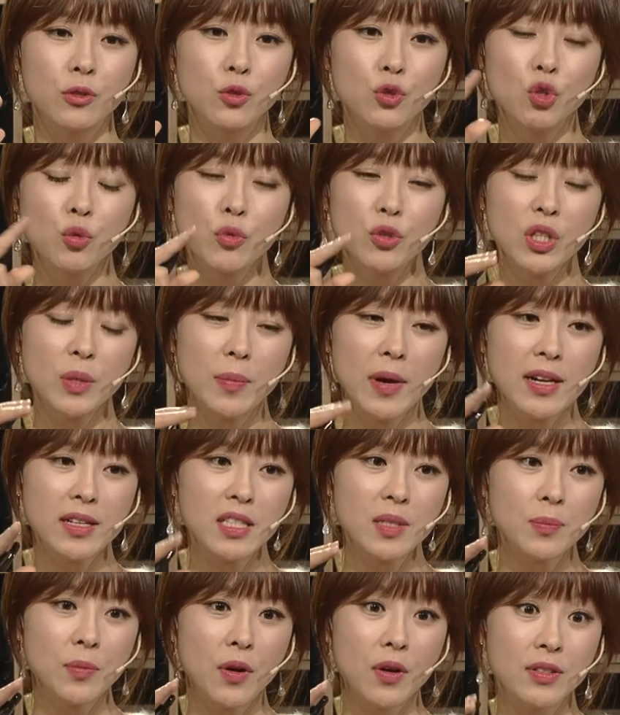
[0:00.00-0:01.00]
수분이
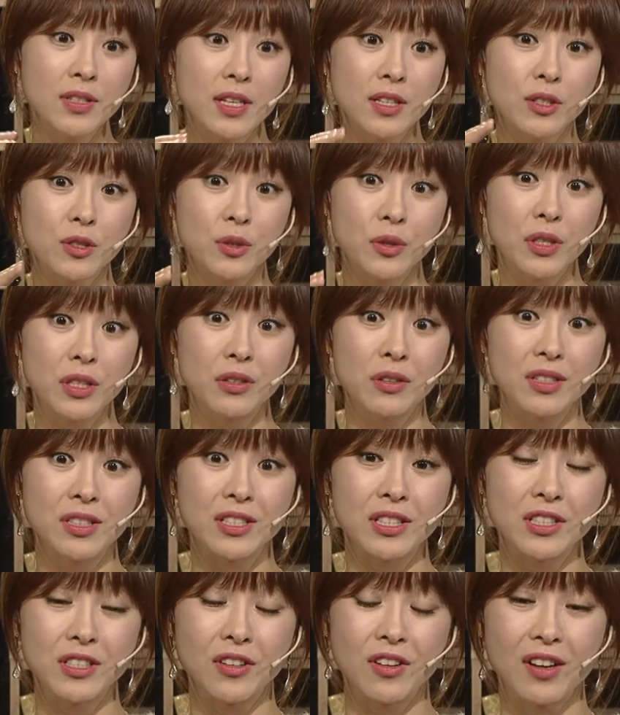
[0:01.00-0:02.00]
80%로
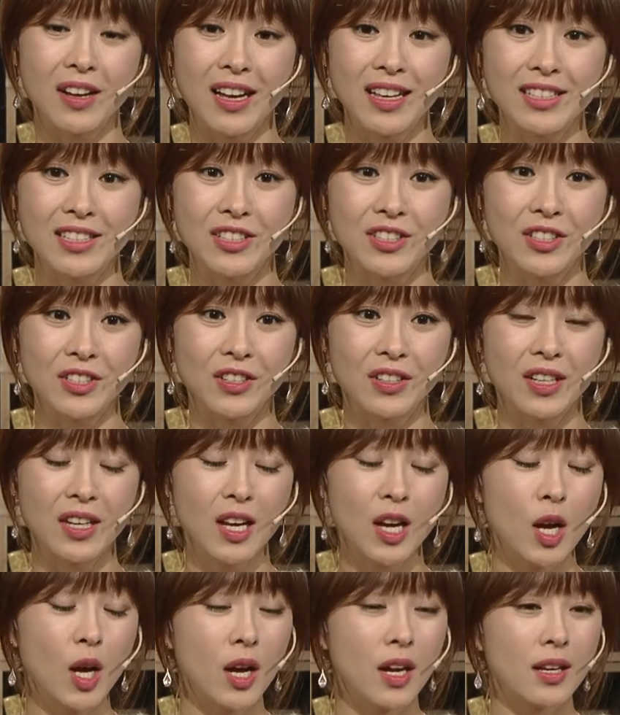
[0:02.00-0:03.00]
이루어지신 거 아시죠?
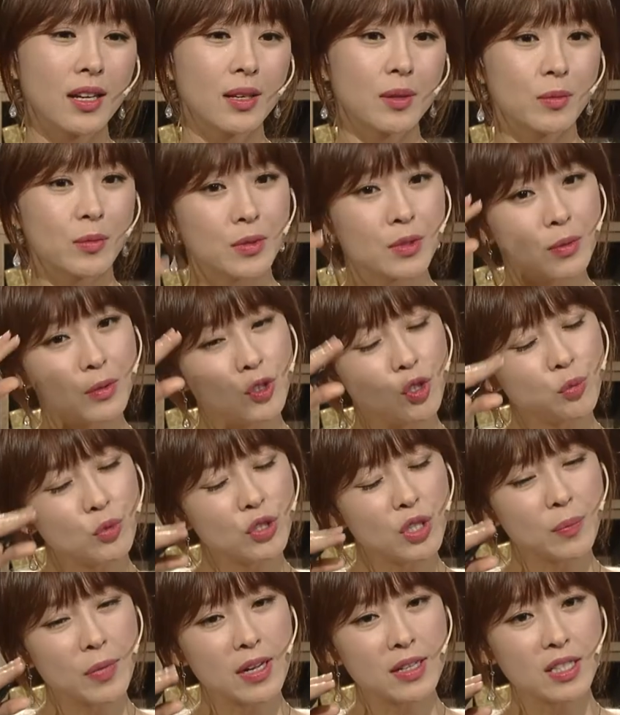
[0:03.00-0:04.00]

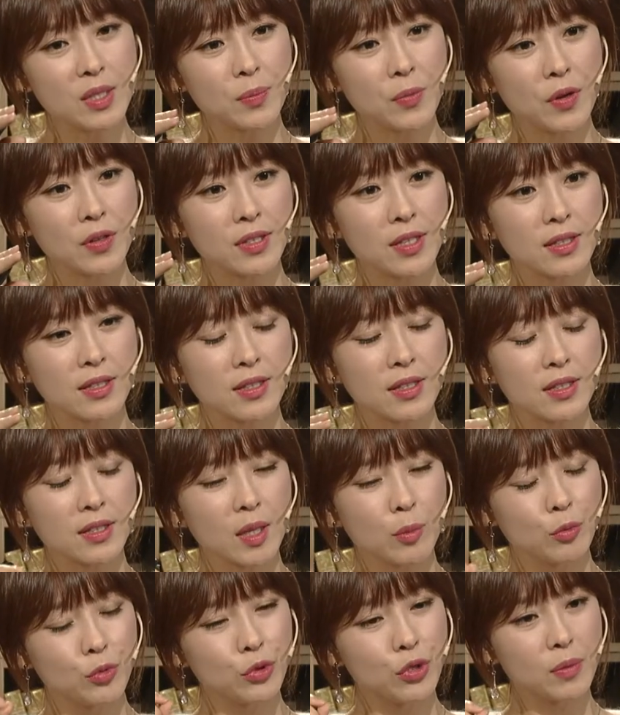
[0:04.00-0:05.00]
수분이
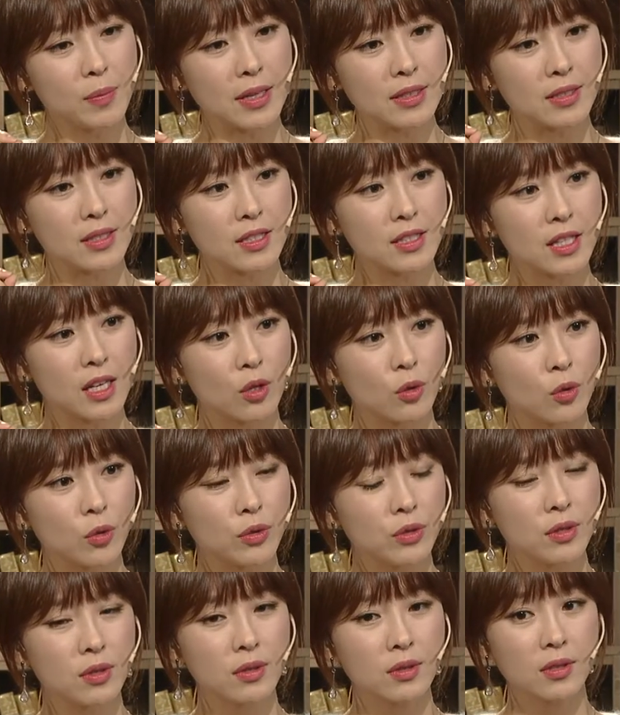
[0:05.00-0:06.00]
80%인데 물을 마시지
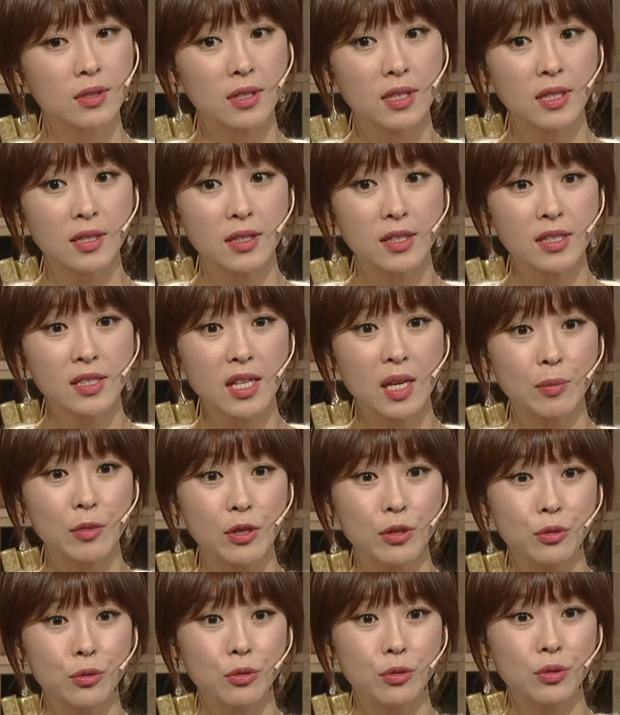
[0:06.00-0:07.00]
않고는 이틀
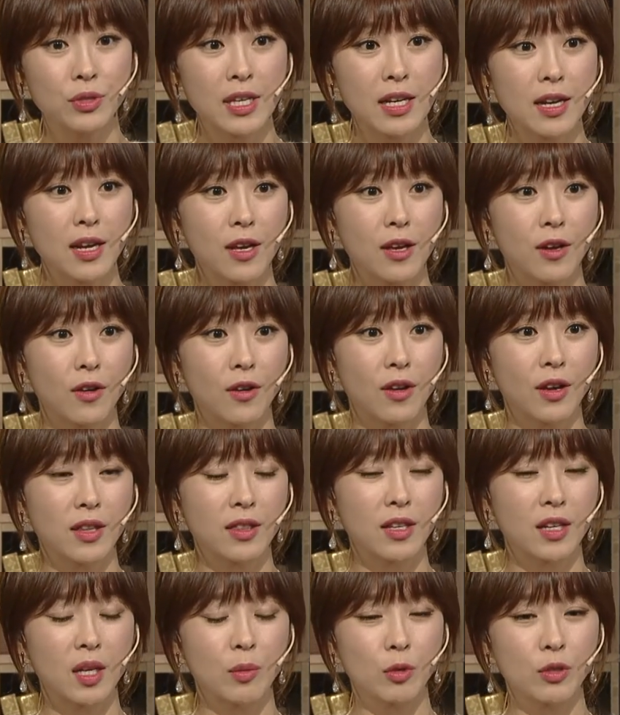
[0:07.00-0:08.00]
삼일도 살아요.
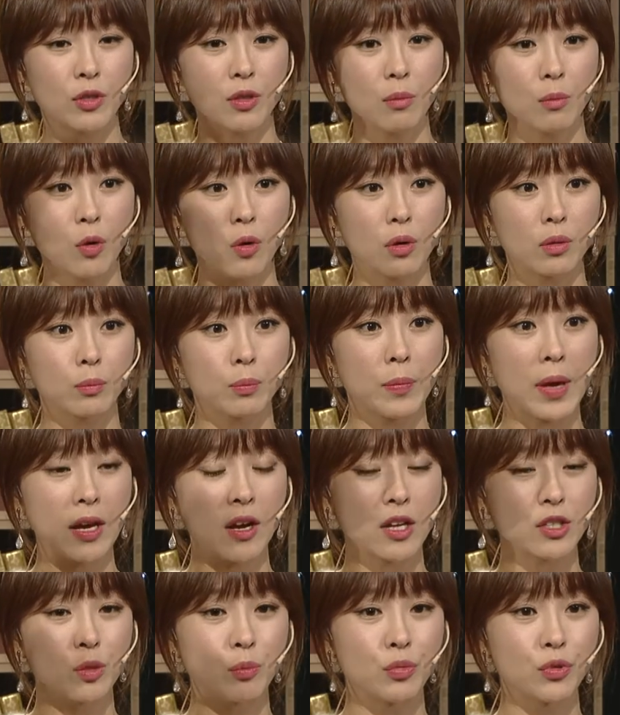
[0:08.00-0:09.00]
옛날에 뭐, 뭐
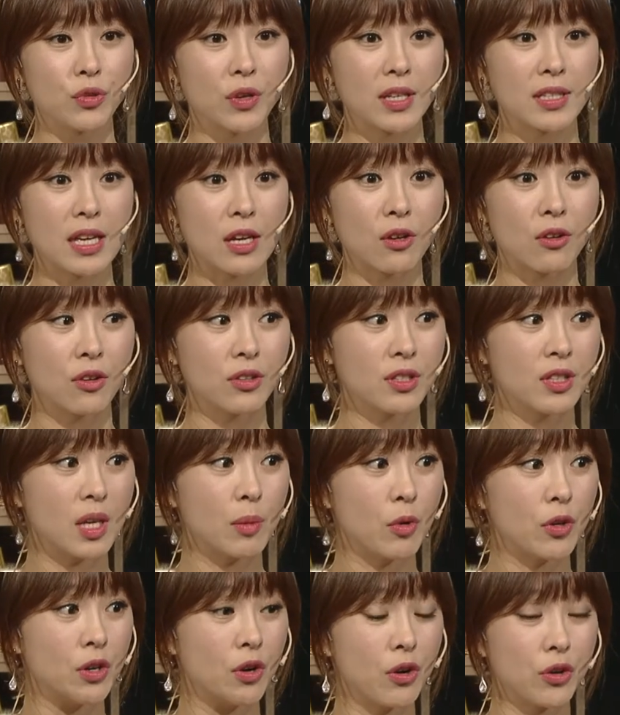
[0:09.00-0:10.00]
백화점 붕괴 사건이나
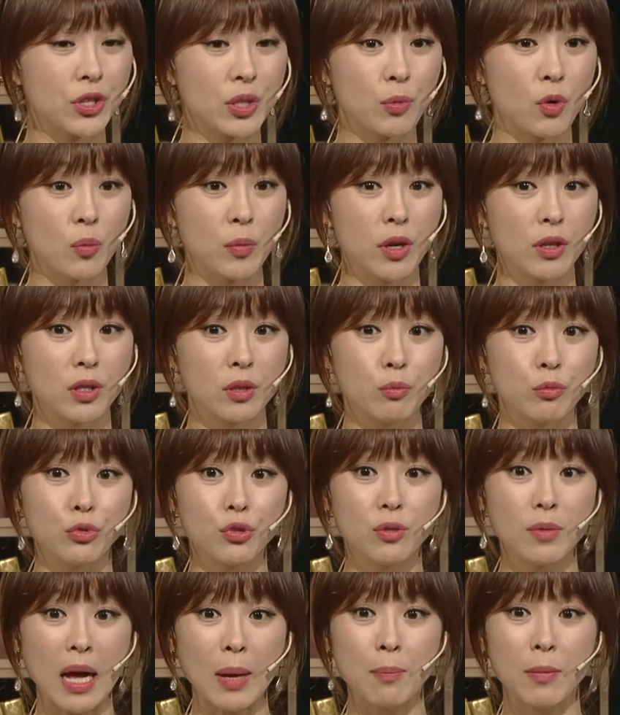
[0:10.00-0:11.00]
뭐 이런 것들 보면은
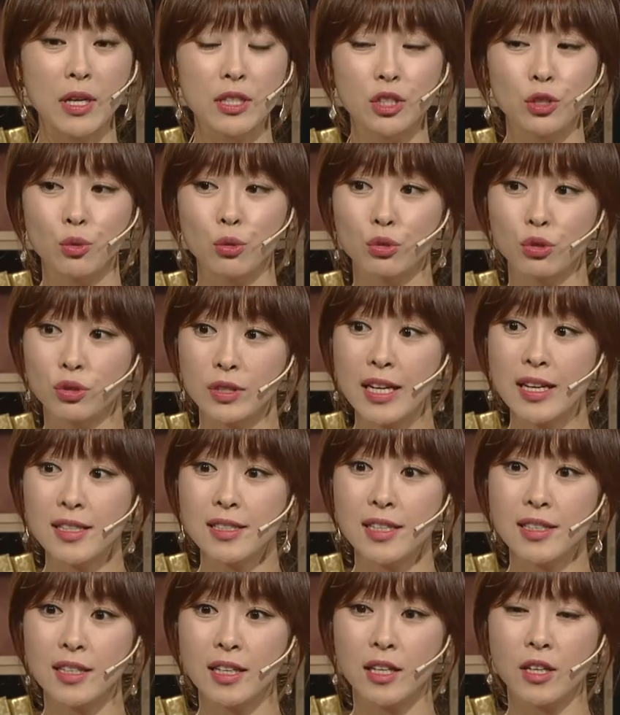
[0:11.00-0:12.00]
물 안 마시고도
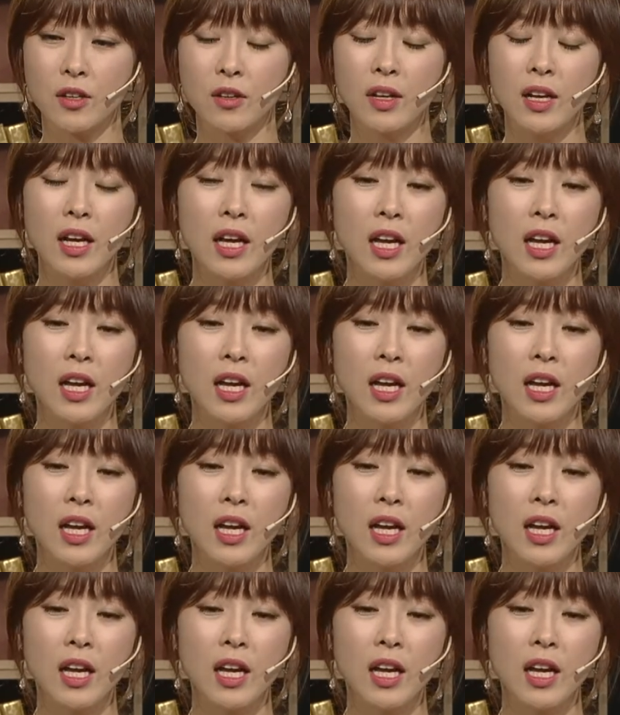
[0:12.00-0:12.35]
살잖아요. 네.